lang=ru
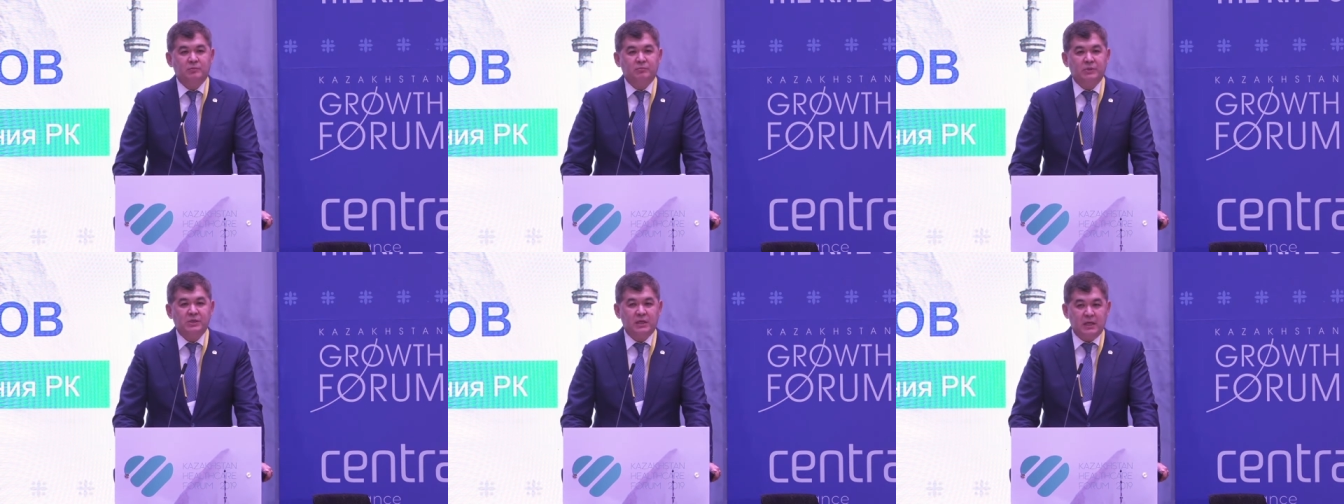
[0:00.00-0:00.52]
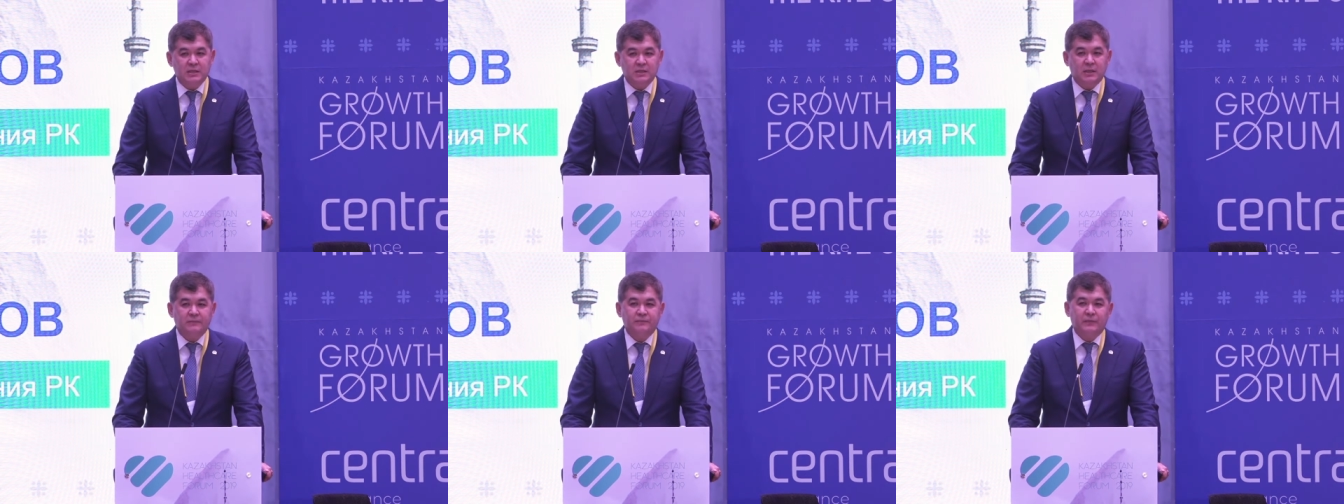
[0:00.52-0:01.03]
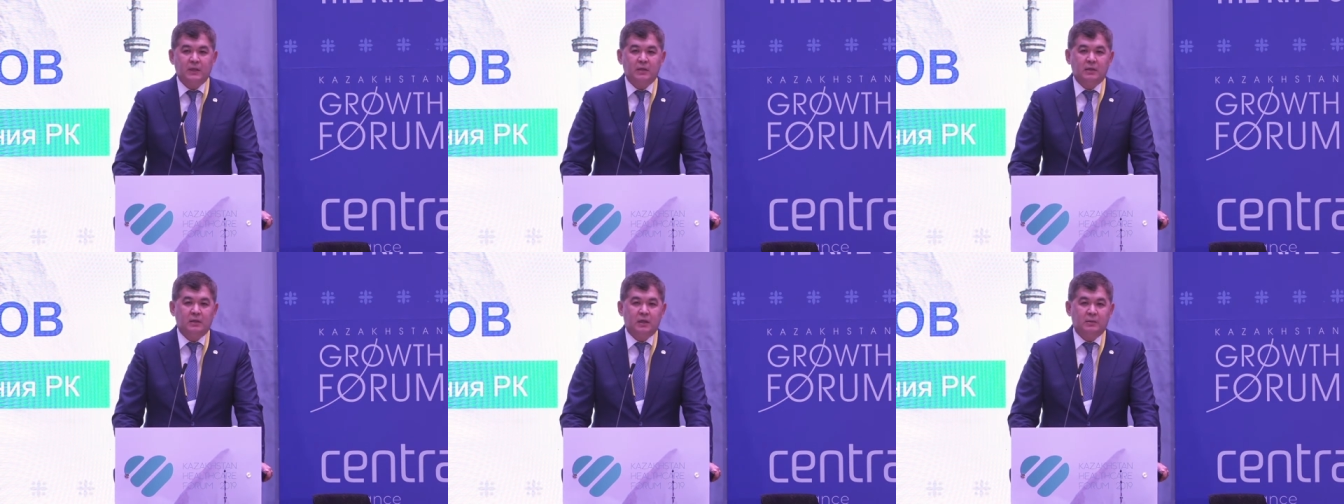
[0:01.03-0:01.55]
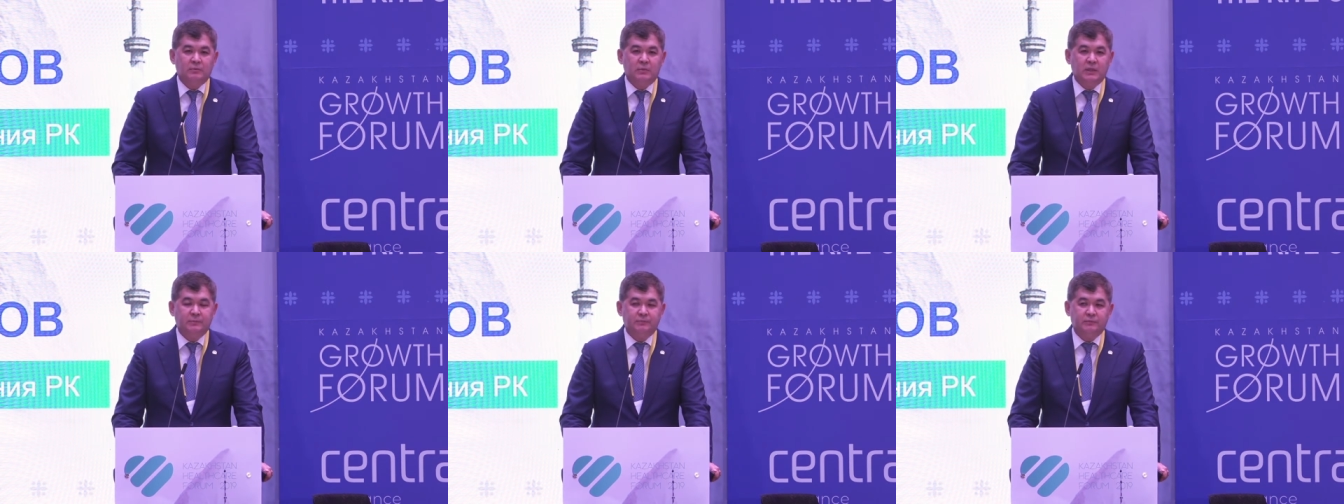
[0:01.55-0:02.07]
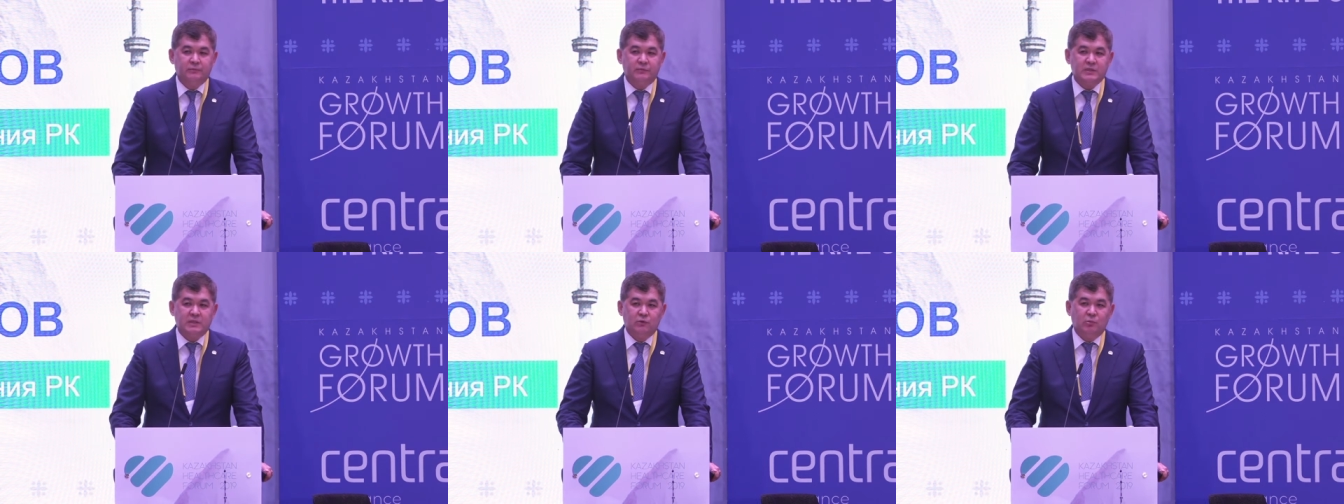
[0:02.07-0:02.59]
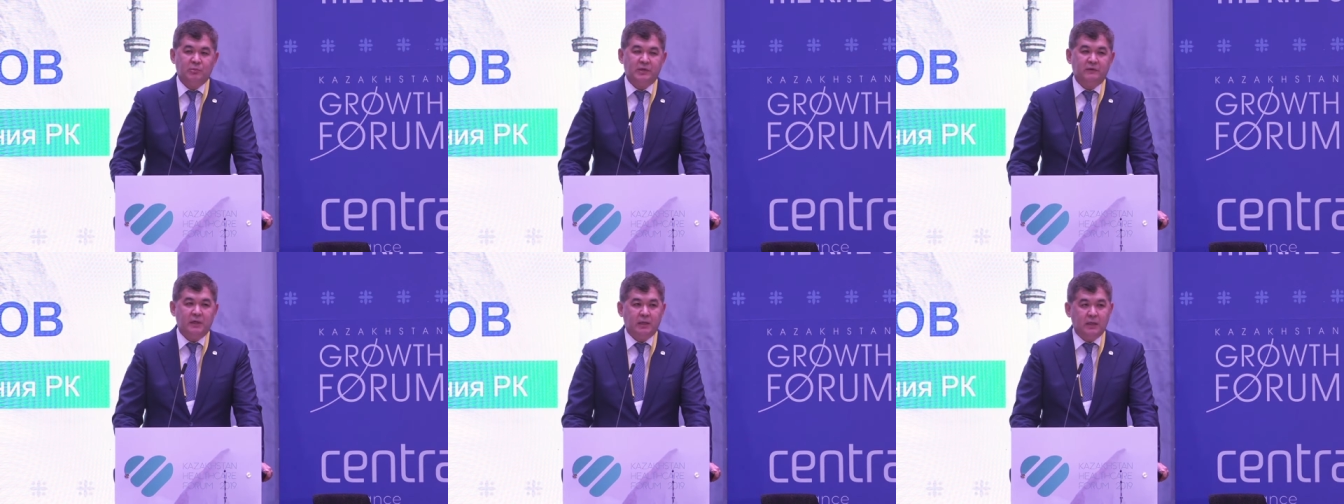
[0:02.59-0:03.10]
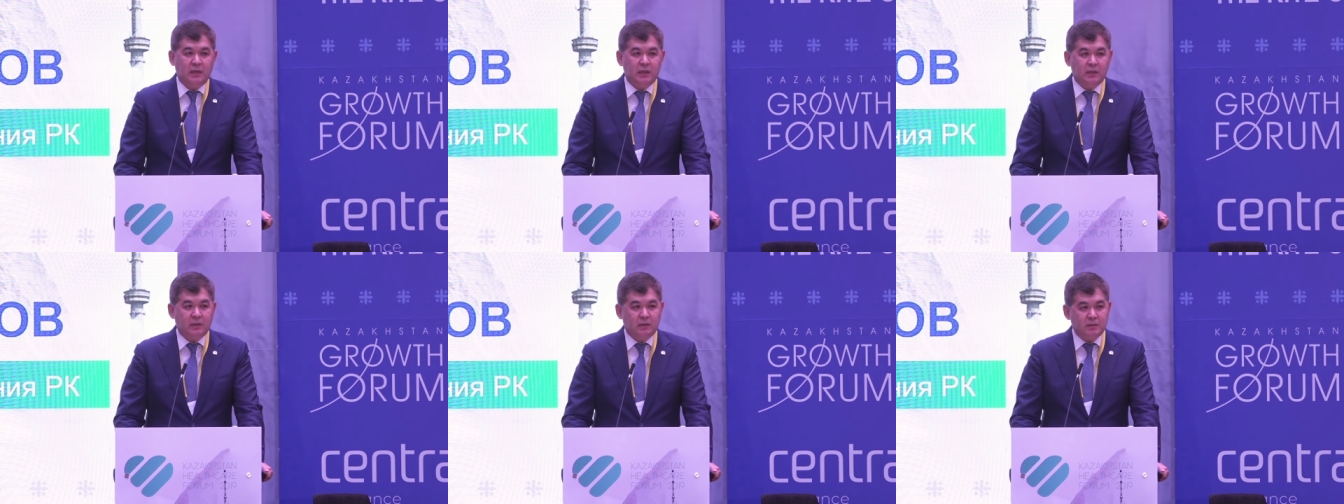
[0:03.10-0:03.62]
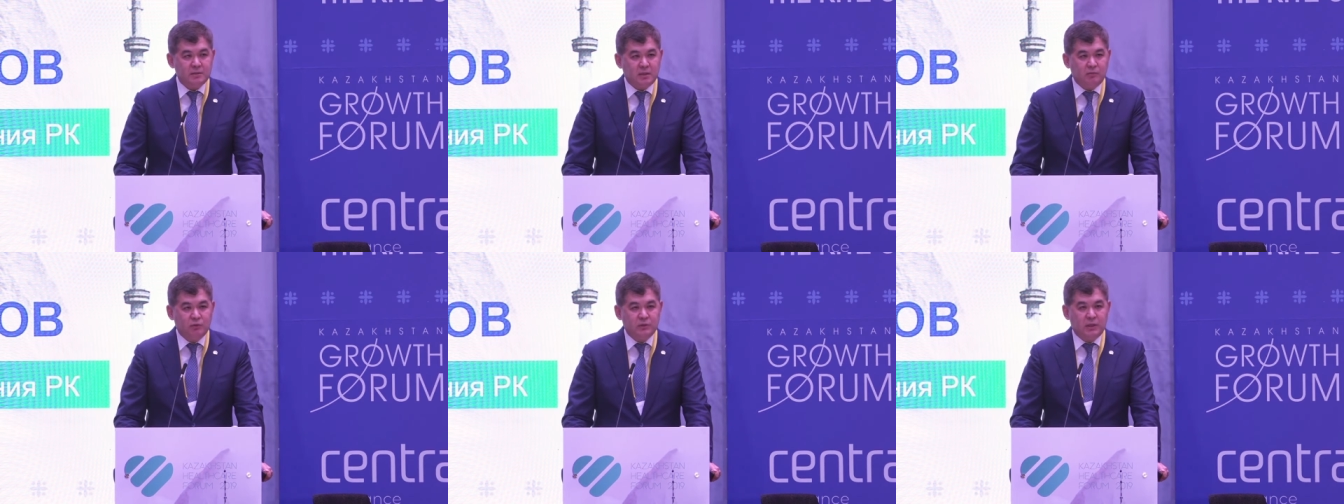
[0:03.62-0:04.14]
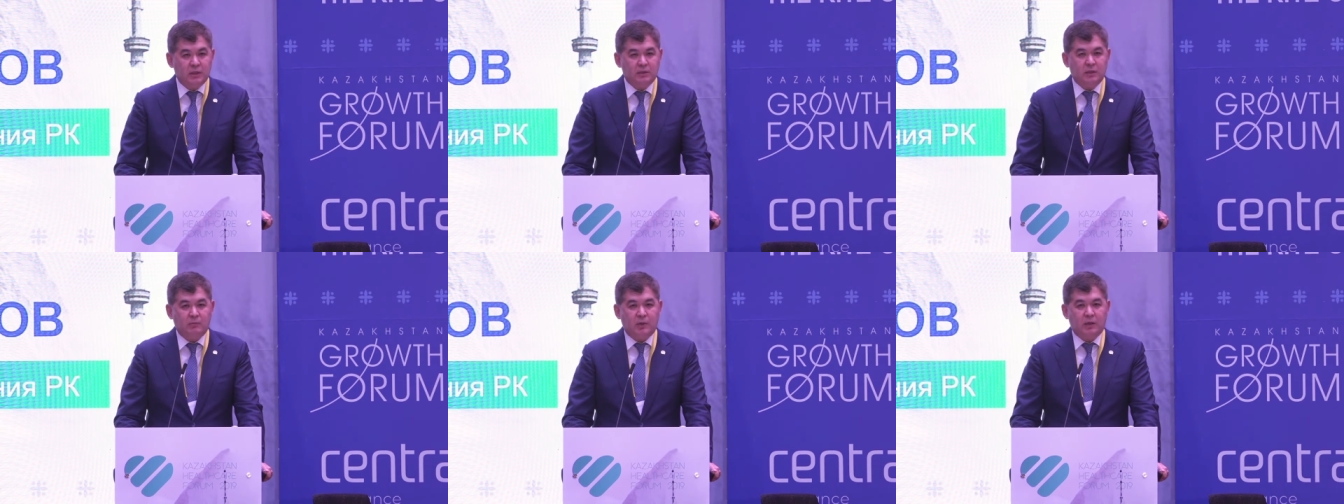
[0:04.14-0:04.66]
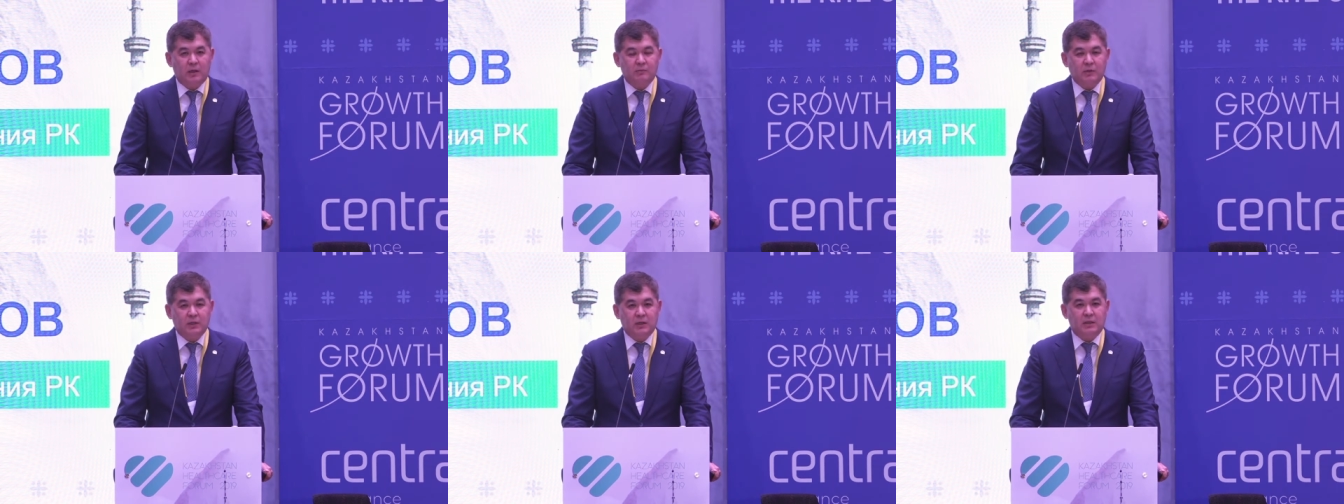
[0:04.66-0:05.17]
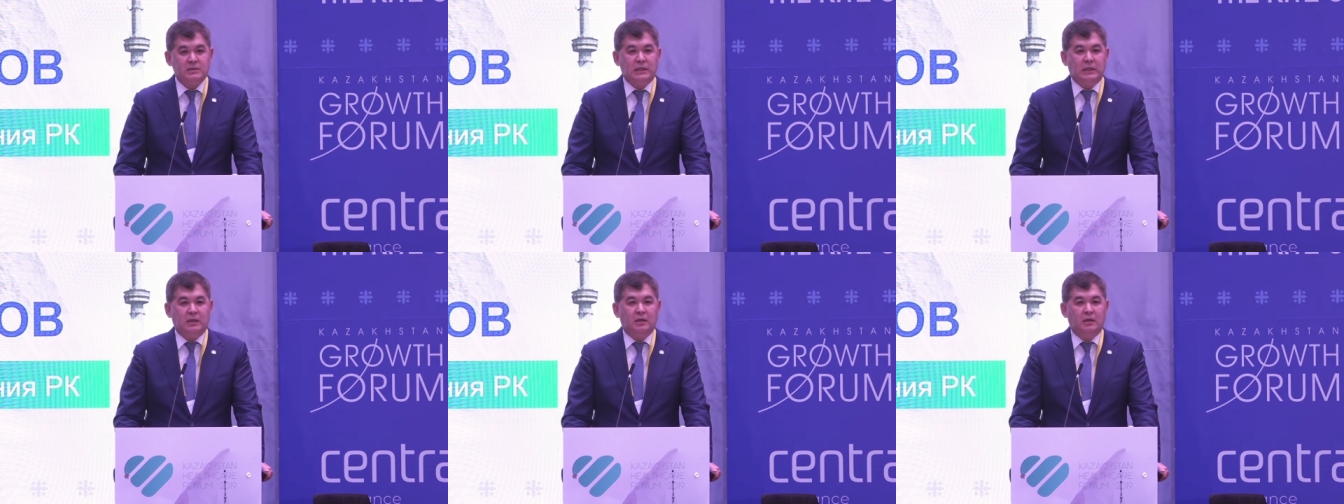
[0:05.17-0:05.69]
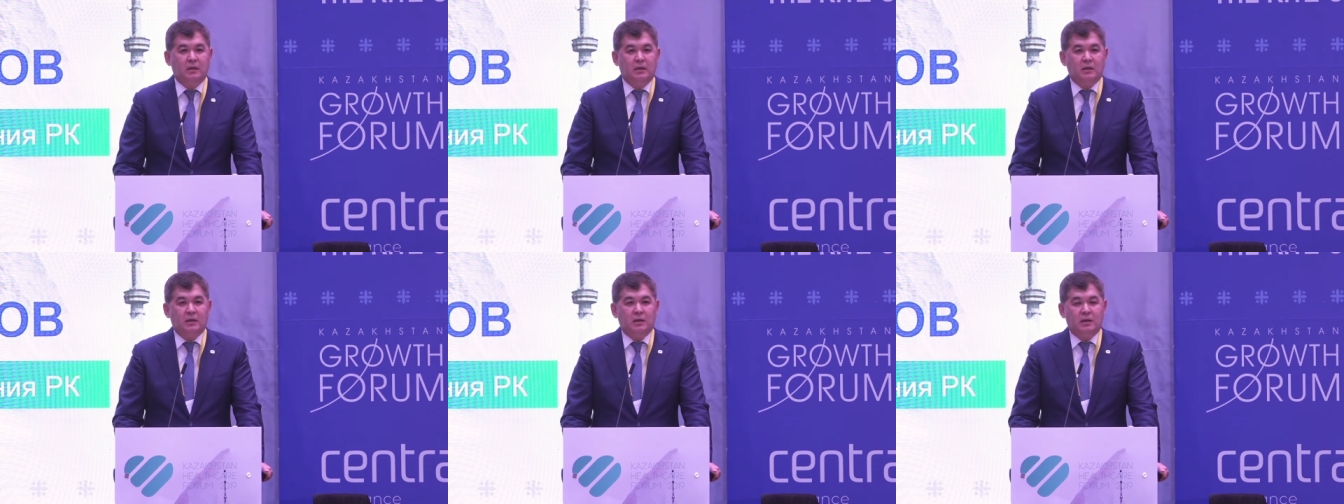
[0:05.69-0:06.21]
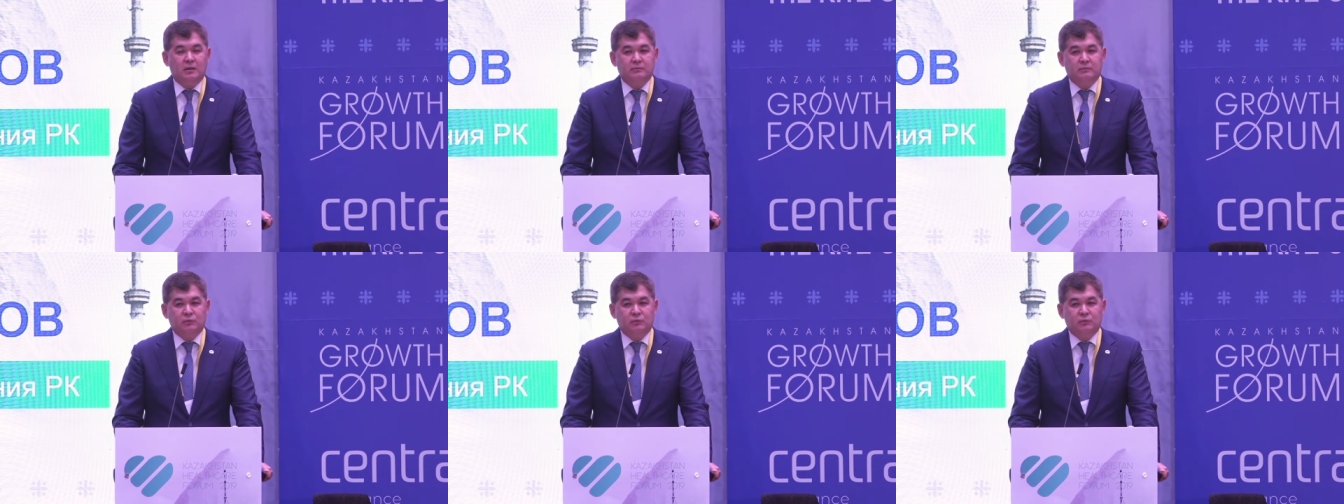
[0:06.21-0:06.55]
пятилетие. Э, мы в основном привлекли к разработке этой программы как раз-таки э,